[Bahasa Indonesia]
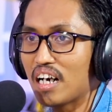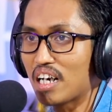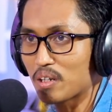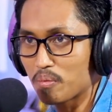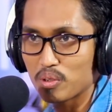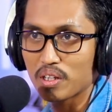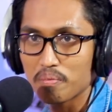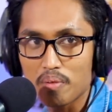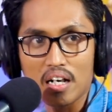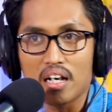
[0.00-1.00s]
atau
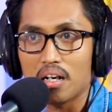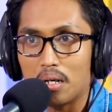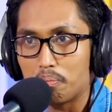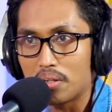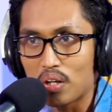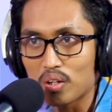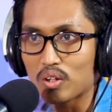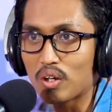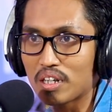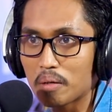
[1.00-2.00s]
mungkin para
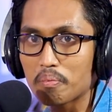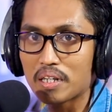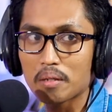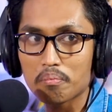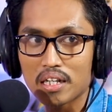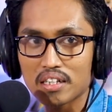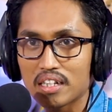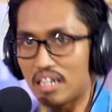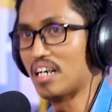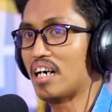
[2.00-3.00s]
penonton dan
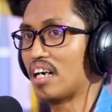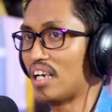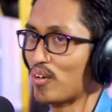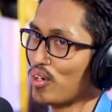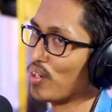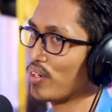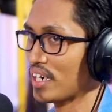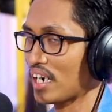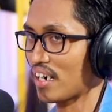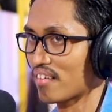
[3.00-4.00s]
penikmatnya
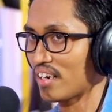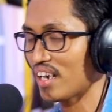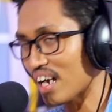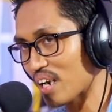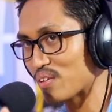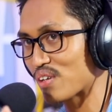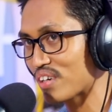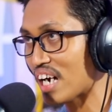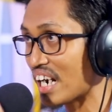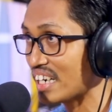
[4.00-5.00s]
lagu-lagunya Kakak Sela alhamdulillah
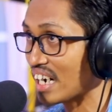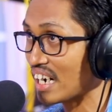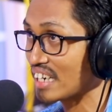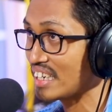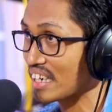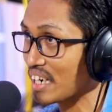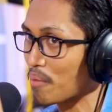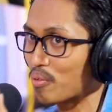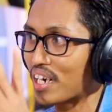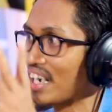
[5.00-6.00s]
sudah ada di kamu